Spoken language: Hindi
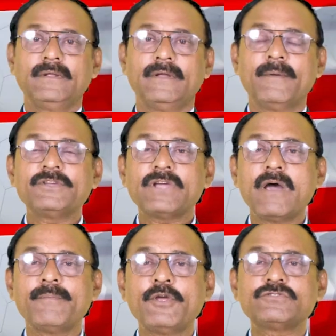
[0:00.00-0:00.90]

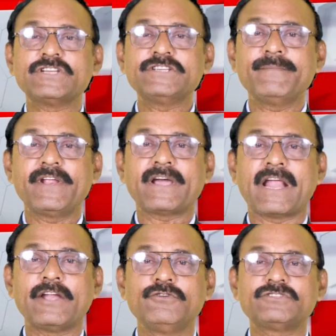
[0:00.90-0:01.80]
नमस्कार मैं हूं संजय मेरे
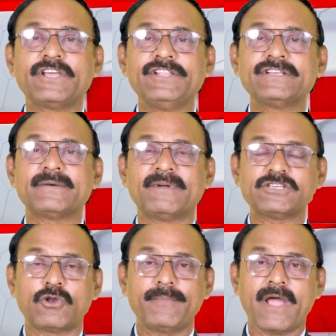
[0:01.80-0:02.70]
कारा न्यूज के हिंदी
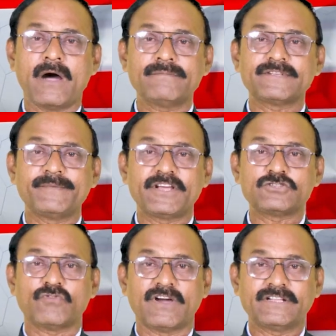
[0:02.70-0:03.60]
समाचारों में आप सभी का
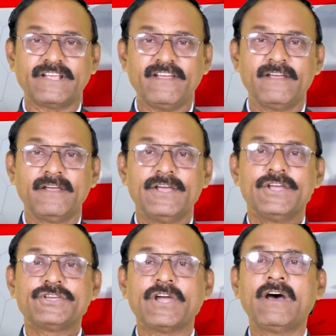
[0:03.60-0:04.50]
स्वागत है
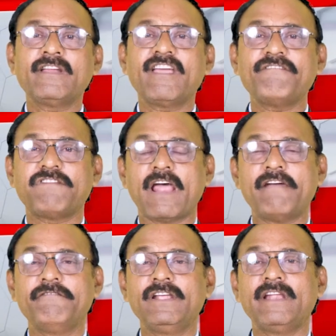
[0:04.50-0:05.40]
शहर के
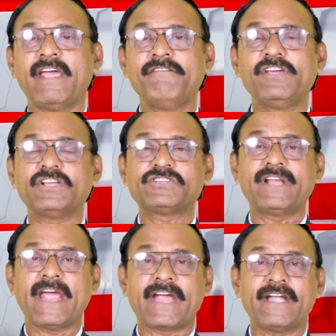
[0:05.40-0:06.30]
फ्लाईव्हील
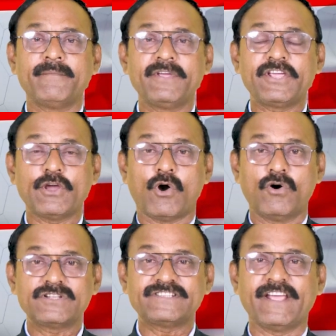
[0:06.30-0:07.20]
एविएशन एकेडमी की
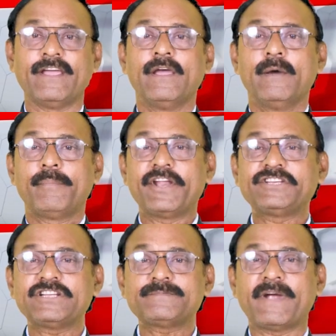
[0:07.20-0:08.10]
ओर से
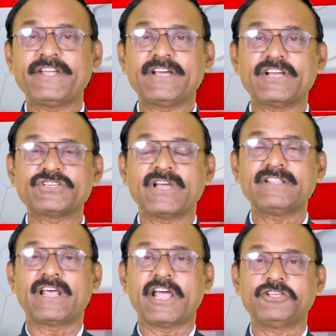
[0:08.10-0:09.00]
फ्रेशर्स पार्टी का
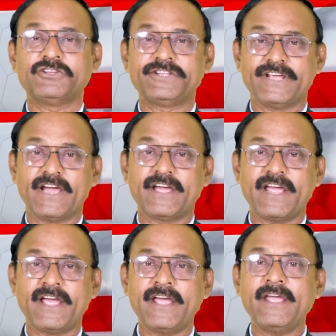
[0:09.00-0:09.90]
शानदार आयोजन किया
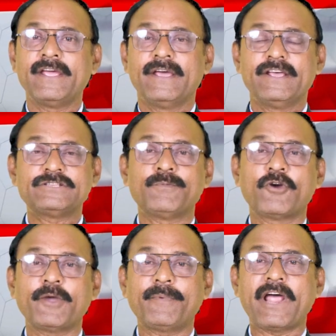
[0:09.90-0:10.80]
गया है इस
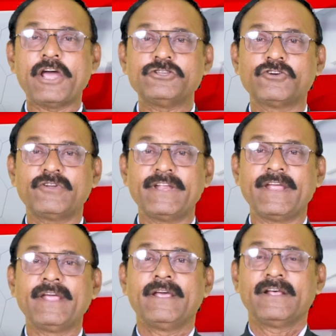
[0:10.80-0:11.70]
मौके पर आयोजकों ने
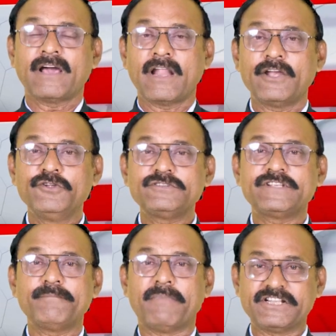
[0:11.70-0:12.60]
कारा न्यूज
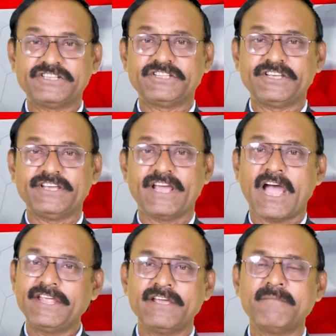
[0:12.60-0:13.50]
से बातचीत की है
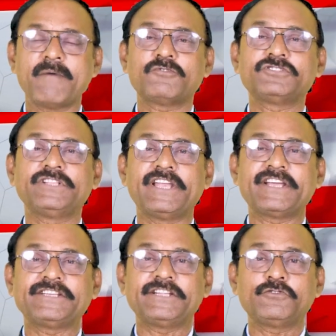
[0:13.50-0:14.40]
आइए हम आपको सीधा
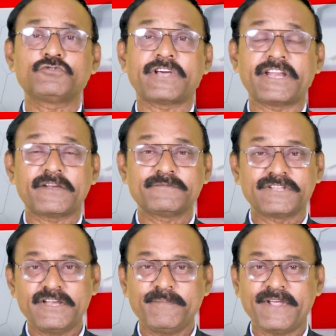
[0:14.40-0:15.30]
लेकर चलते उस कार्यक्रम
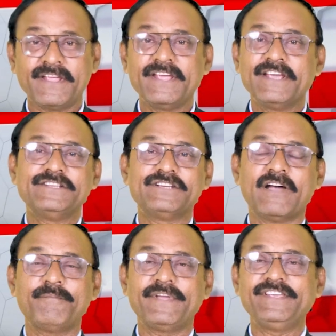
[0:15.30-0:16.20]
स्थली पे
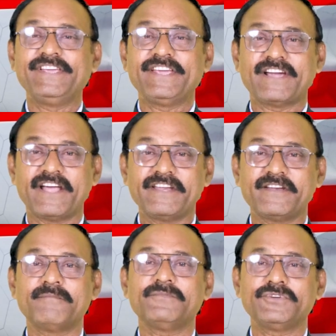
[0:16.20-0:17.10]
जहाँ पे ये
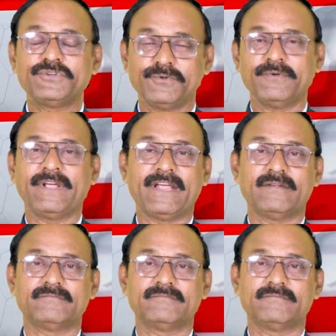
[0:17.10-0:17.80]
कार्यक्रम शुरू है